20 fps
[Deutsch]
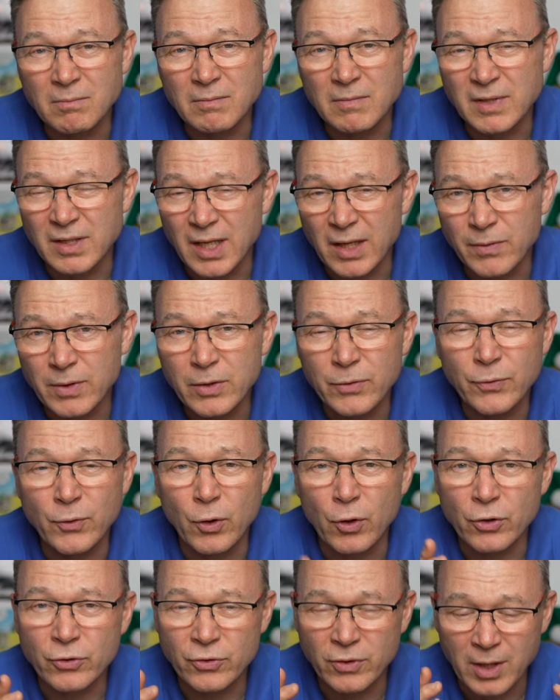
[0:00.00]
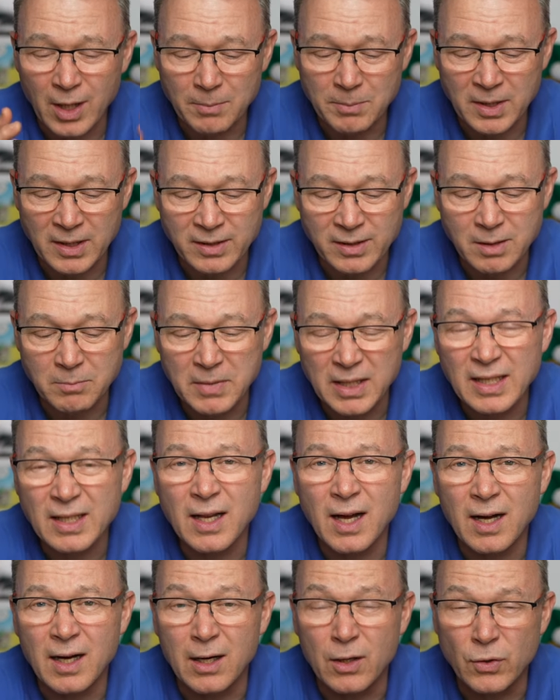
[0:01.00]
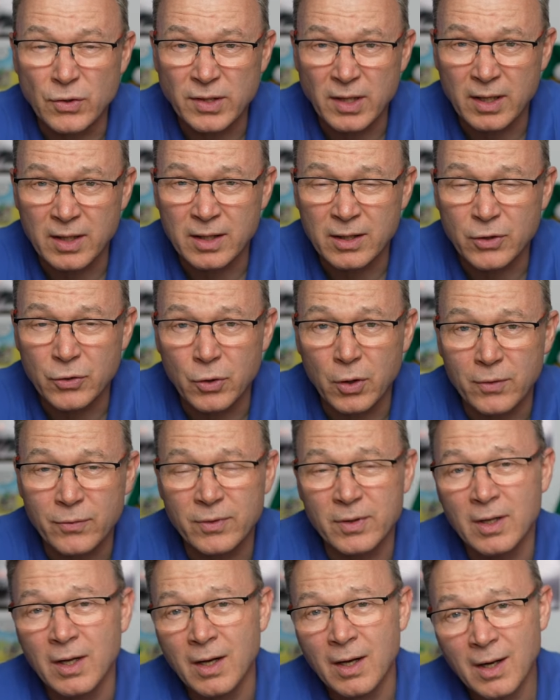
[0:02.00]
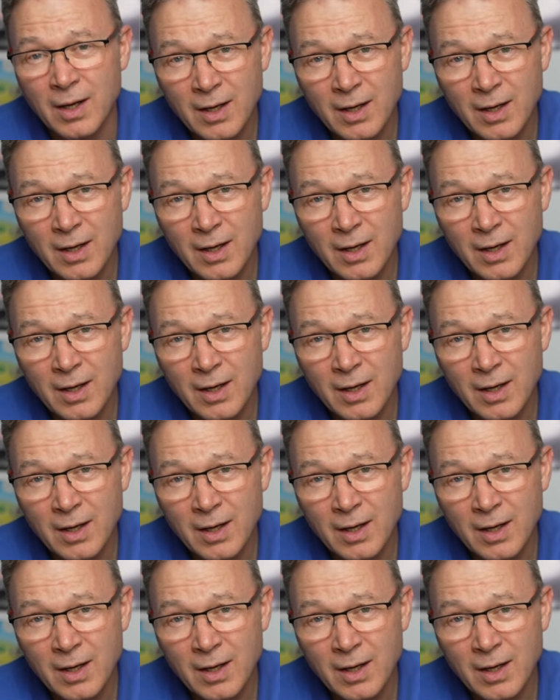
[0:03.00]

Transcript: sehr viel geforscht und haben da eine ziemlich klare Aussage getroffen.